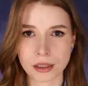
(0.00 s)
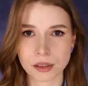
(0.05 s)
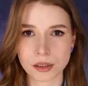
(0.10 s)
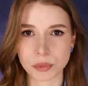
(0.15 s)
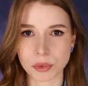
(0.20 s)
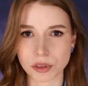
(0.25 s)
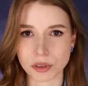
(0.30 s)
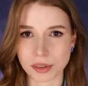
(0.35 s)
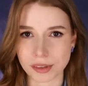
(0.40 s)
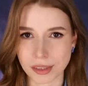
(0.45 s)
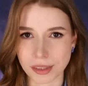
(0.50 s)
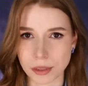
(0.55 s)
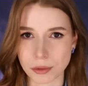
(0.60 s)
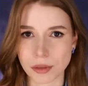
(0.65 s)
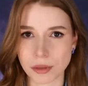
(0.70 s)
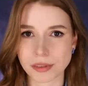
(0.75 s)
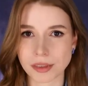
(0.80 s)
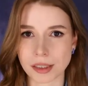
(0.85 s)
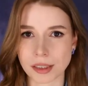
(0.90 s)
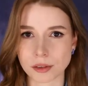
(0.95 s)
Z
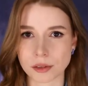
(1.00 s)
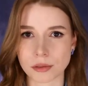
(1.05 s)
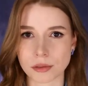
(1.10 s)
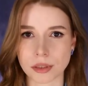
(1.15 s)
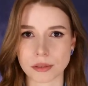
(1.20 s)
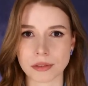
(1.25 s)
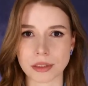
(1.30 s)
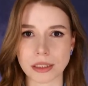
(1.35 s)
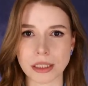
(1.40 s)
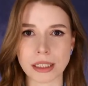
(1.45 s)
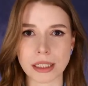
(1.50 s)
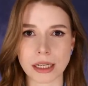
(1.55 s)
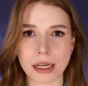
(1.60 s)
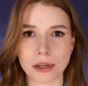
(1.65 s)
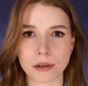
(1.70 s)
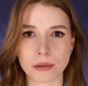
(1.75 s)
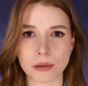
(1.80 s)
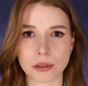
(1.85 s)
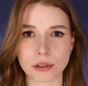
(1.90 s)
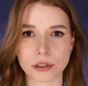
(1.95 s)
pozostałych wskazówek
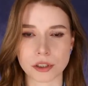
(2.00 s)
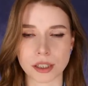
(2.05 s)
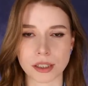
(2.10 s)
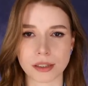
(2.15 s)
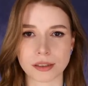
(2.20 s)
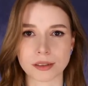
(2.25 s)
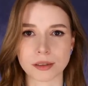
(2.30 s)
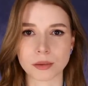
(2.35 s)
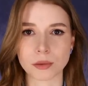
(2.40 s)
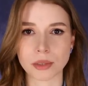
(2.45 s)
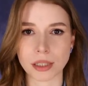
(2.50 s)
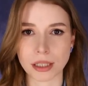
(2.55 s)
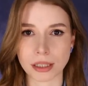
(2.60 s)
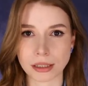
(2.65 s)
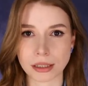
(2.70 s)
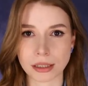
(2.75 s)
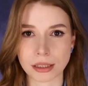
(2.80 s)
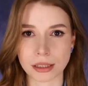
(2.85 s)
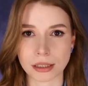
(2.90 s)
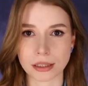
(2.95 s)
wynikało, że
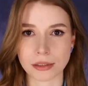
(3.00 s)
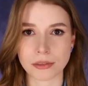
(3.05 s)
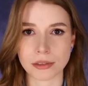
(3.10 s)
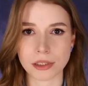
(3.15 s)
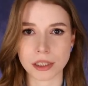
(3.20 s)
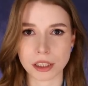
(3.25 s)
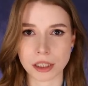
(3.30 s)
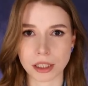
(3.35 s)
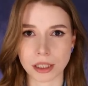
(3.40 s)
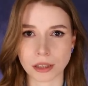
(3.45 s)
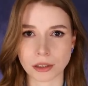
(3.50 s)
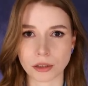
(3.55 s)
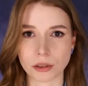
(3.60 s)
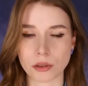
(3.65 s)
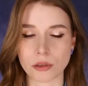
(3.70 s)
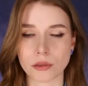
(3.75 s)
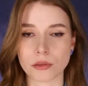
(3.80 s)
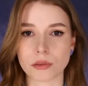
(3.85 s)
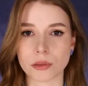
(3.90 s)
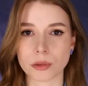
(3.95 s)
studentkę
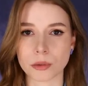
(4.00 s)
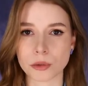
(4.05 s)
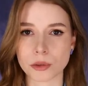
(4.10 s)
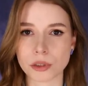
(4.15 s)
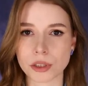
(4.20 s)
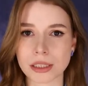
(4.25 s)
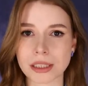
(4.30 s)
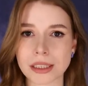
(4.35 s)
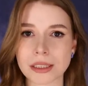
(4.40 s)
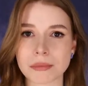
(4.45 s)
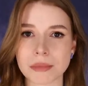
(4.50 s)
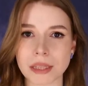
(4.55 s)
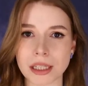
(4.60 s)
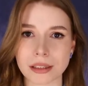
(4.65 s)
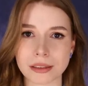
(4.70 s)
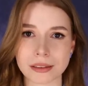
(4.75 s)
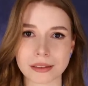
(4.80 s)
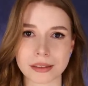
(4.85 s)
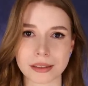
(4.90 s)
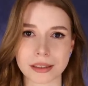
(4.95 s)
widziano w różnych
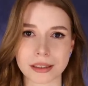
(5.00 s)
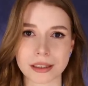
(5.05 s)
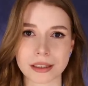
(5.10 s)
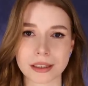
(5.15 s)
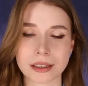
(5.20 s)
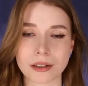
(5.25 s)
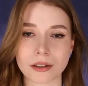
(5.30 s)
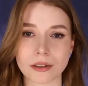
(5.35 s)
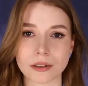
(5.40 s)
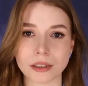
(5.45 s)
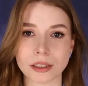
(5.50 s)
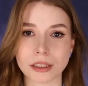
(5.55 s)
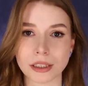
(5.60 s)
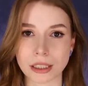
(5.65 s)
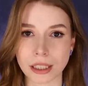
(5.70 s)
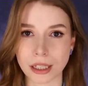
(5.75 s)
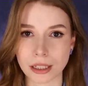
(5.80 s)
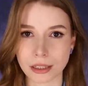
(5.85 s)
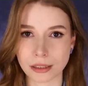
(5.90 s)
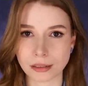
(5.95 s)
miejscach od
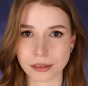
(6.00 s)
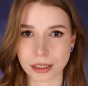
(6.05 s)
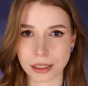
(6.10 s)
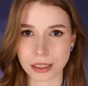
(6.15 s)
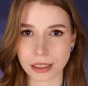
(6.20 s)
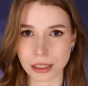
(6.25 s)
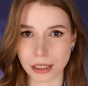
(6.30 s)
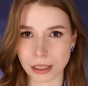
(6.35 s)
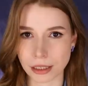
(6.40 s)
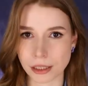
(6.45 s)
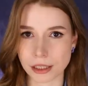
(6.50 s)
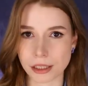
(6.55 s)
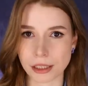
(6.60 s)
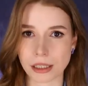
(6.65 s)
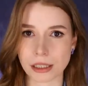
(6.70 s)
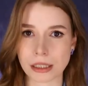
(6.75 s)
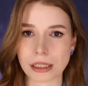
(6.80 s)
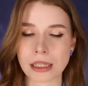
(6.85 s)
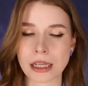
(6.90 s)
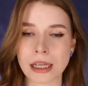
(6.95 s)
dnia jej
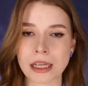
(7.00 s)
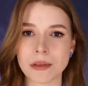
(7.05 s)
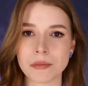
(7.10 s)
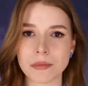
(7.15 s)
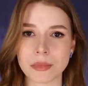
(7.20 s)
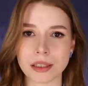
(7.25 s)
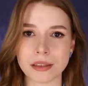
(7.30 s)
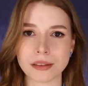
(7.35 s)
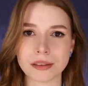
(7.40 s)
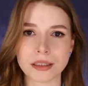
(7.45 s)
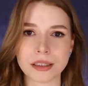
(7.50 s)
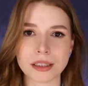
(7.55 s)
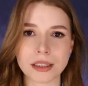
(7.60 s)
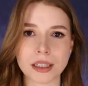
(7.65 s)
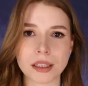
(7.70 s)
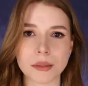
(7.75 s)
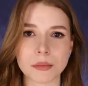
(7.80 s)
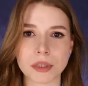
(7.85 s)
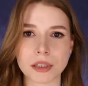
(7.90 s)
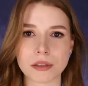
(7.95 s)
zaginięcia,
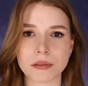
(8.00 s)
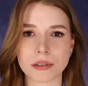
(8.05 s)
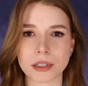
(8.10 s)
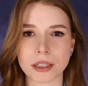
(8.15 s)
m.in.